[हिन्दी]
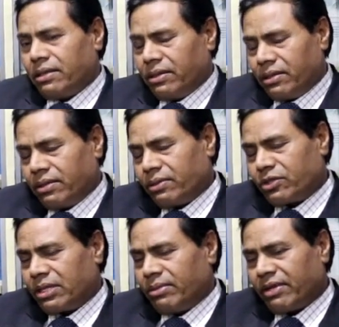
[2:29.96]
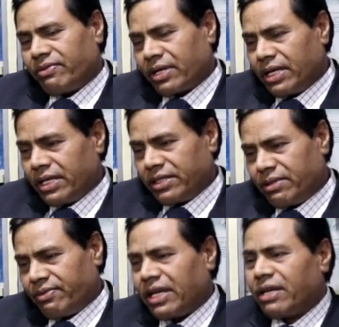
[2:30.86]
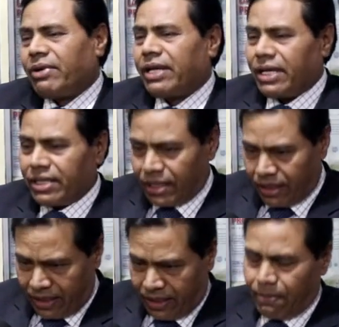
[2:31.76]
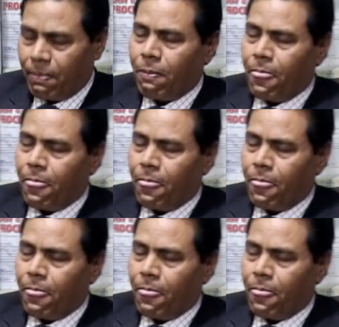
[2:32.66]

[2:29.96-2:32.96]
और उसके बाद फिर कंडीशन वहीं की वहीं रह जाती है